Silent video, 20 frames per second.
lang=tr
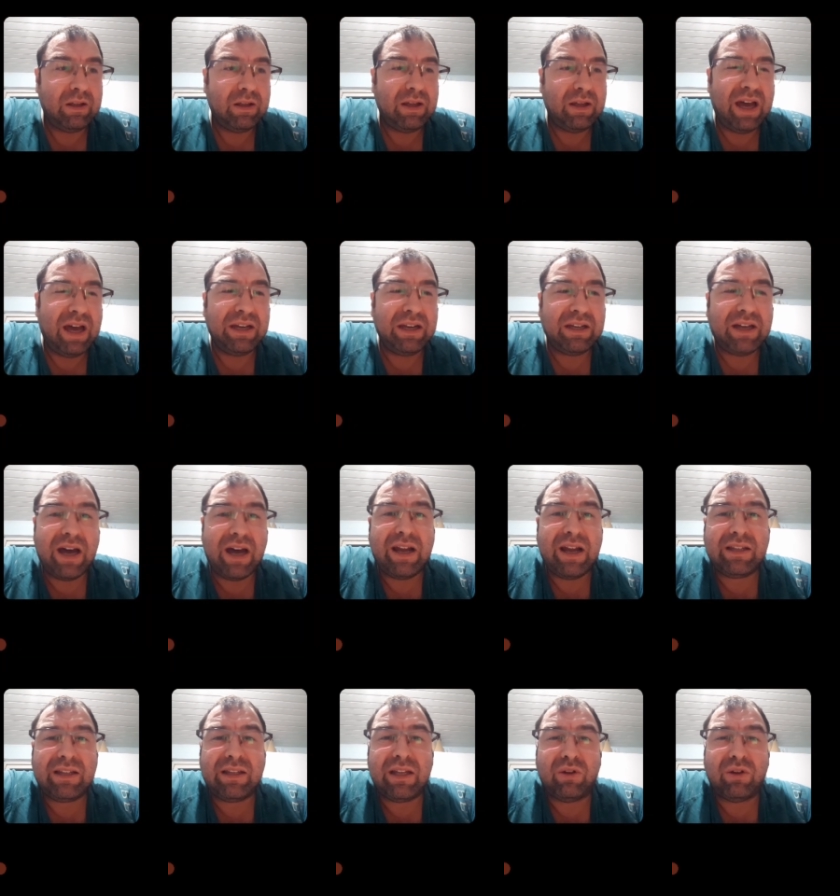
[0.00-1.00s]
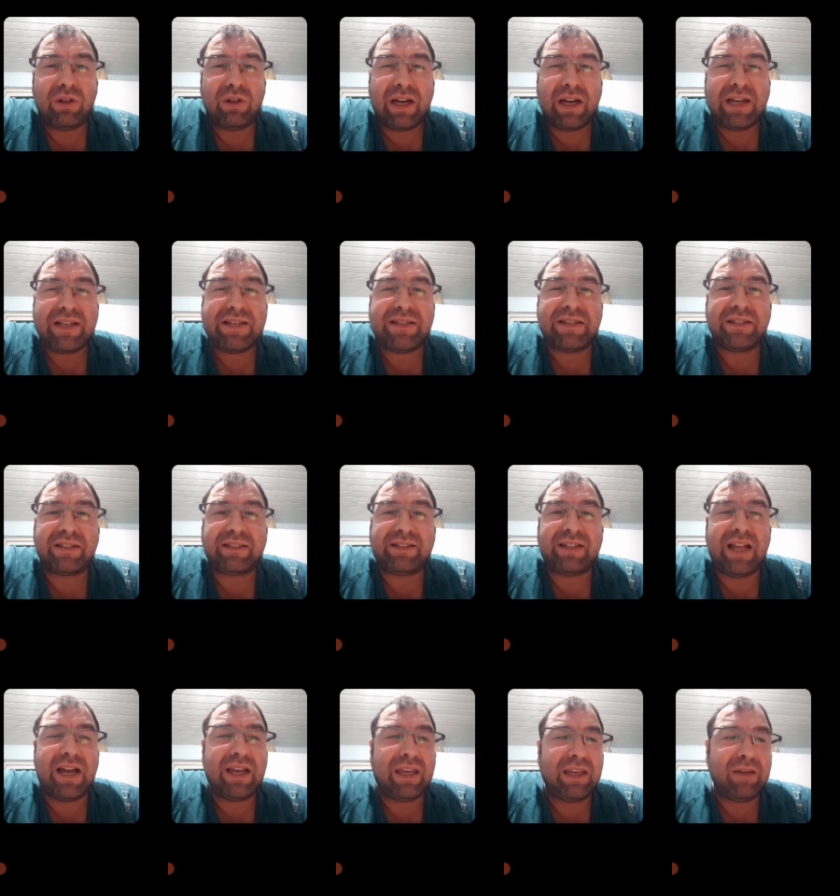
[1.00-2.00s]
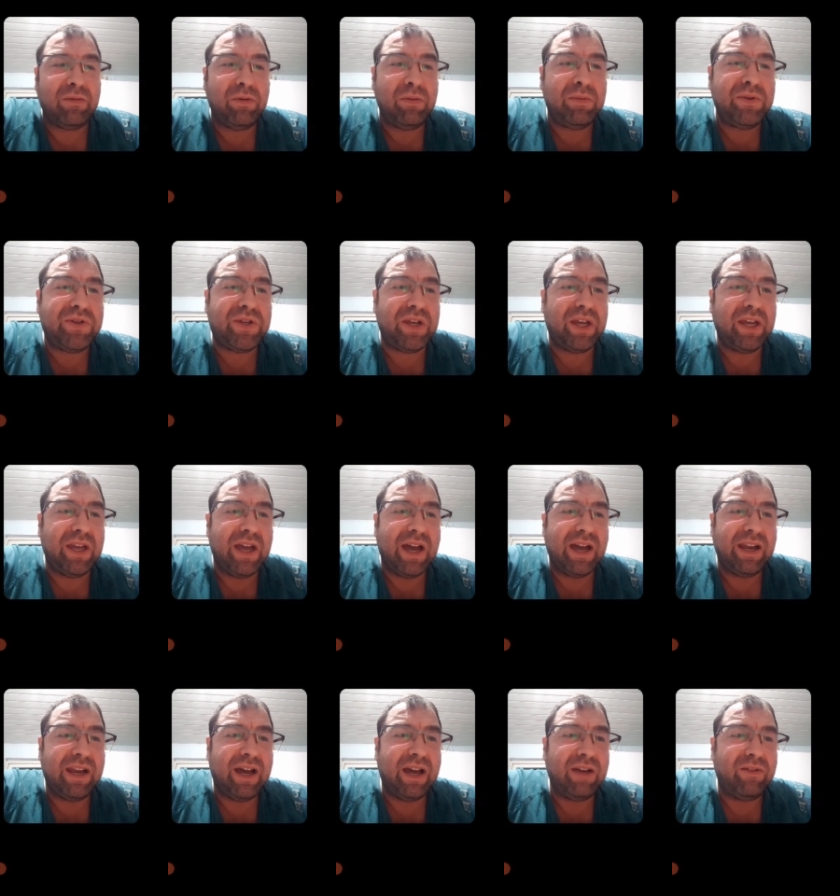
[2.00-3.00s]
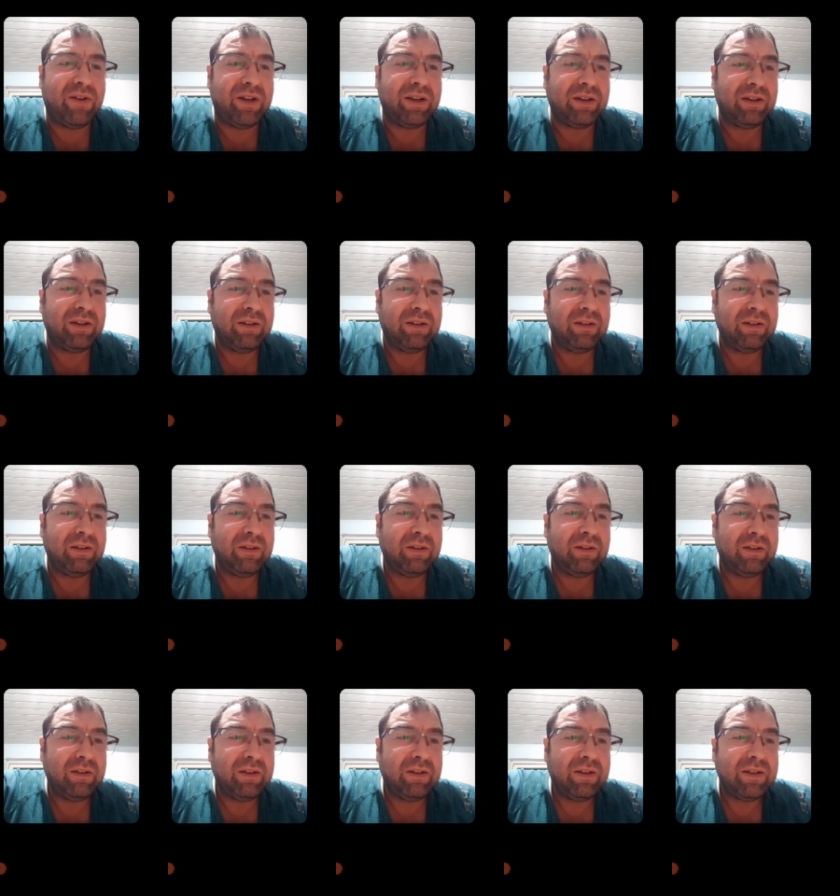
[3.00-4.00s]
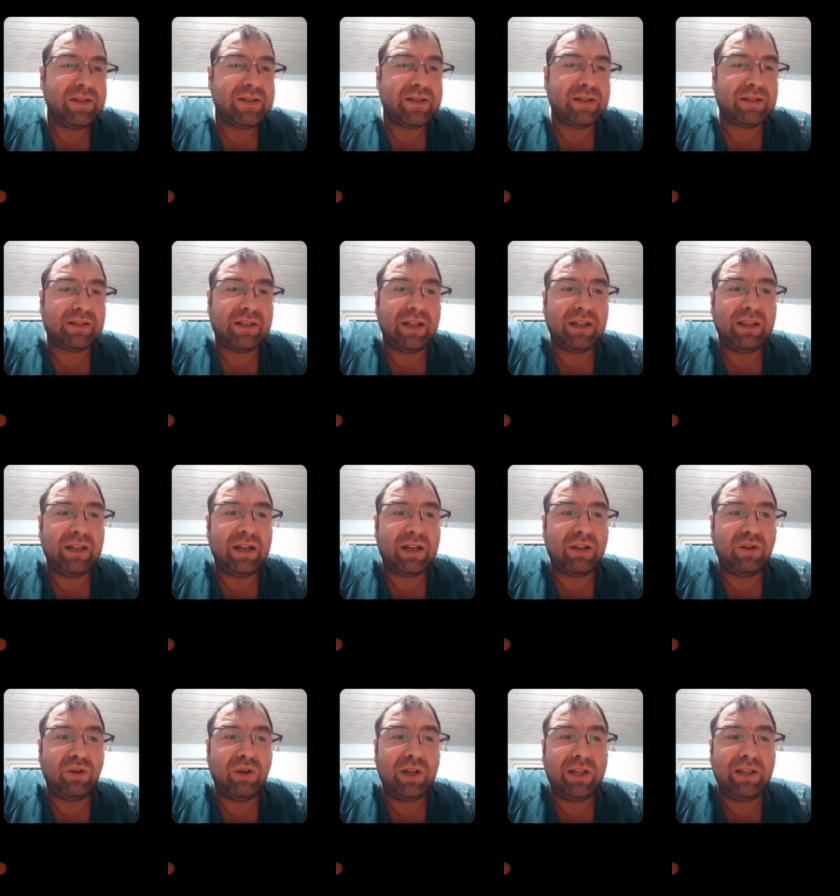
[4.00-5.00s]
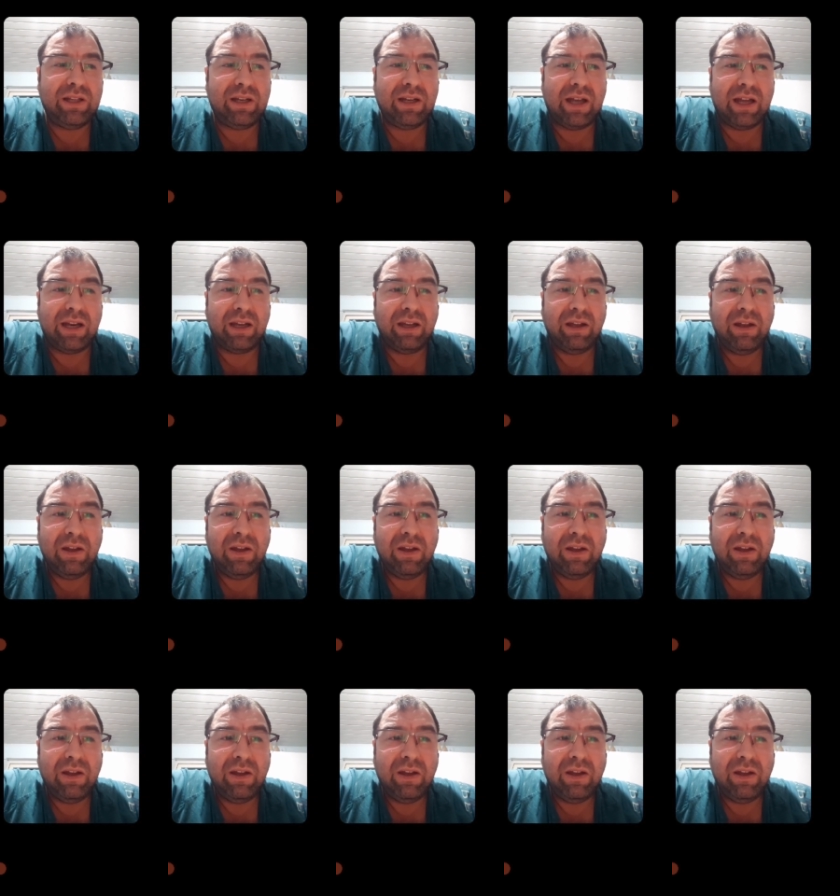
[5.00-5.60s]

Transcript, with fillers: Yani karakter olarak sırtlan gibi bir şey yani hayvan. Sırtlanlar da öyledir yani.